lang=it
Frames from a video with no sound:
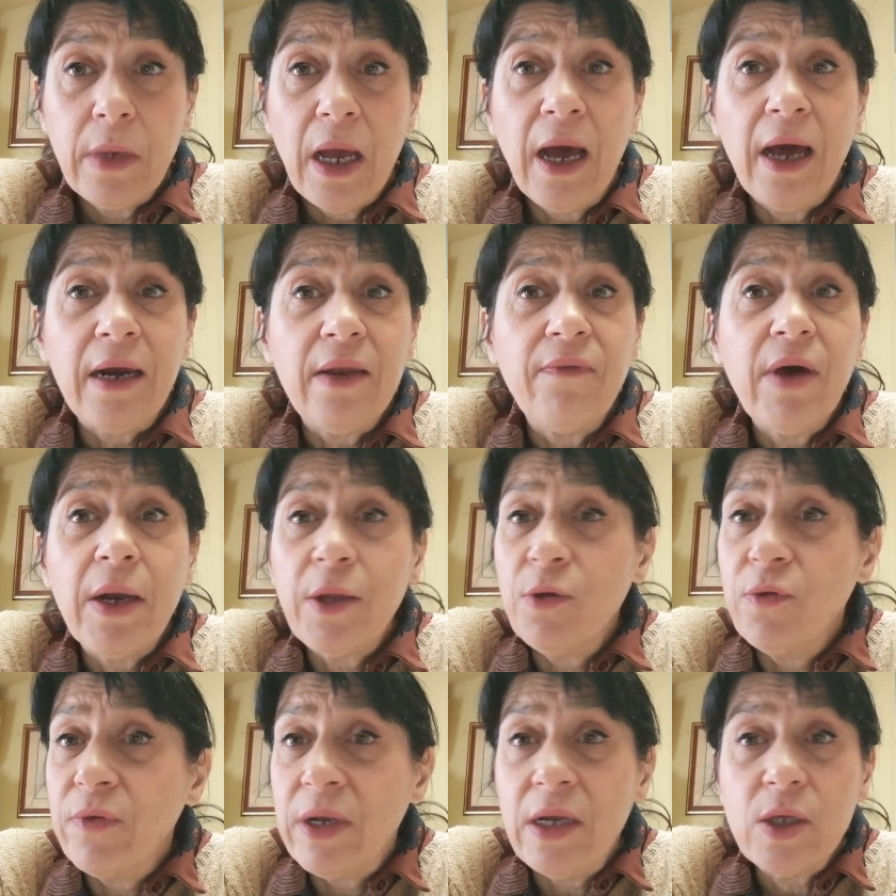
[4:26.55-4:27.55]
arrivare
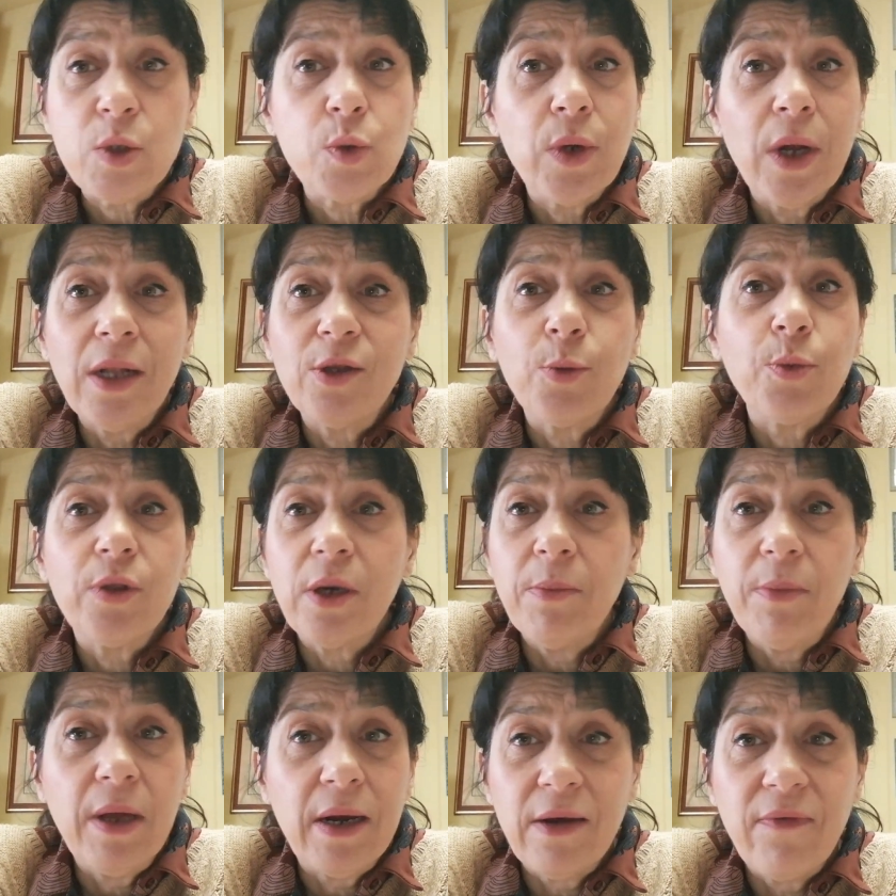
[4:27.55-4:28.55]
dove nessun altro
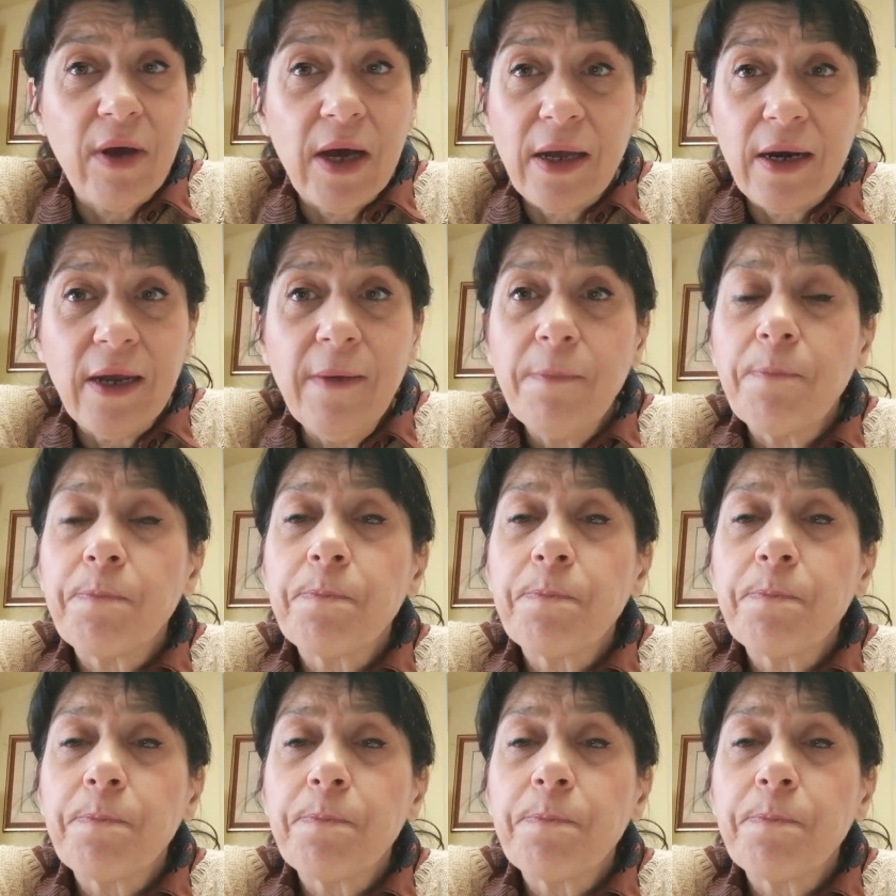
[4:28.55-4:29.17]
potrebbe arrivare,